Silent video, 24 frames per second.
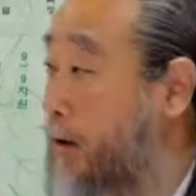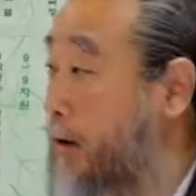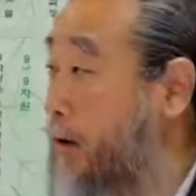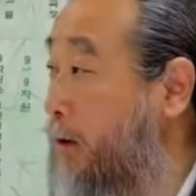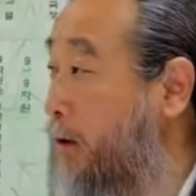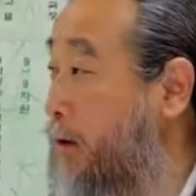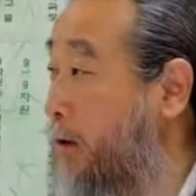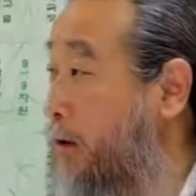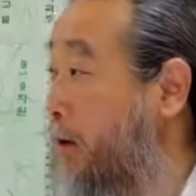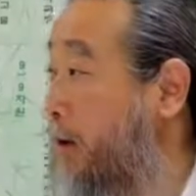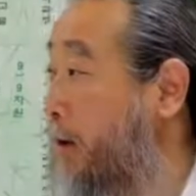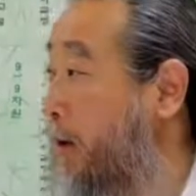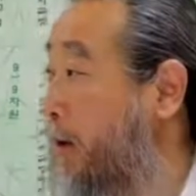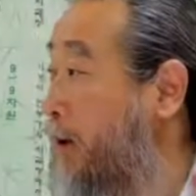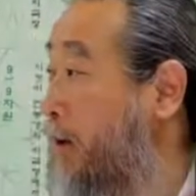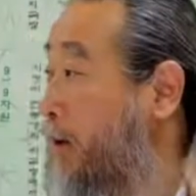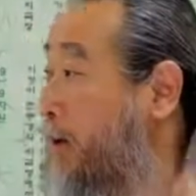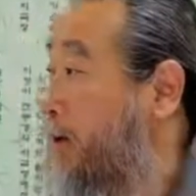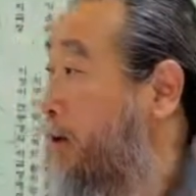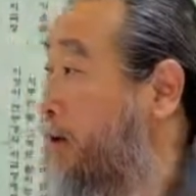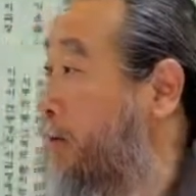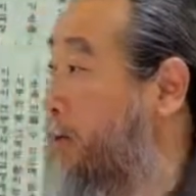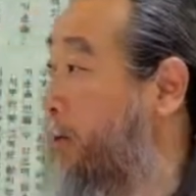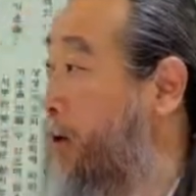응?
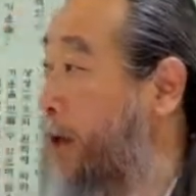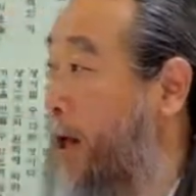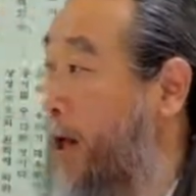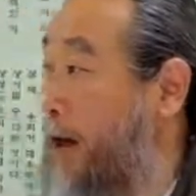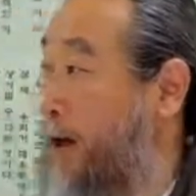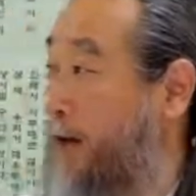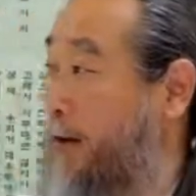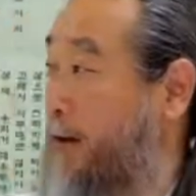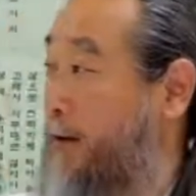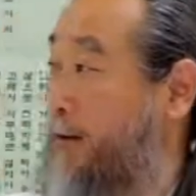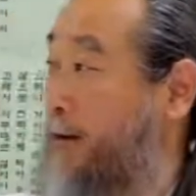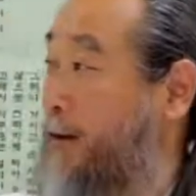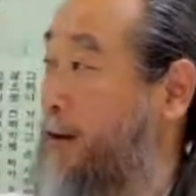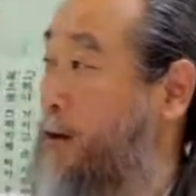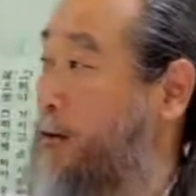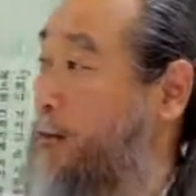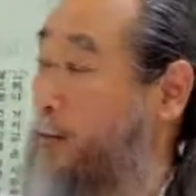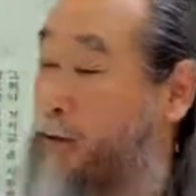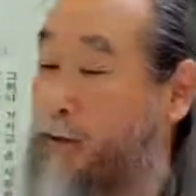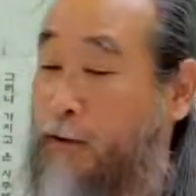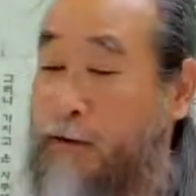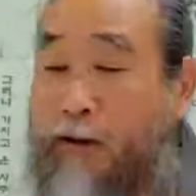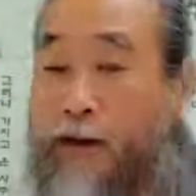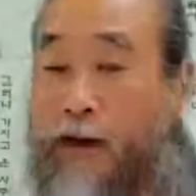그러면 내가 이걸
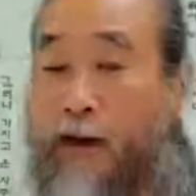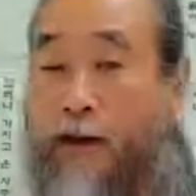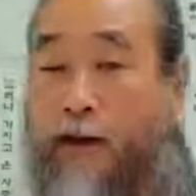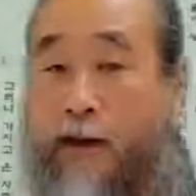갖고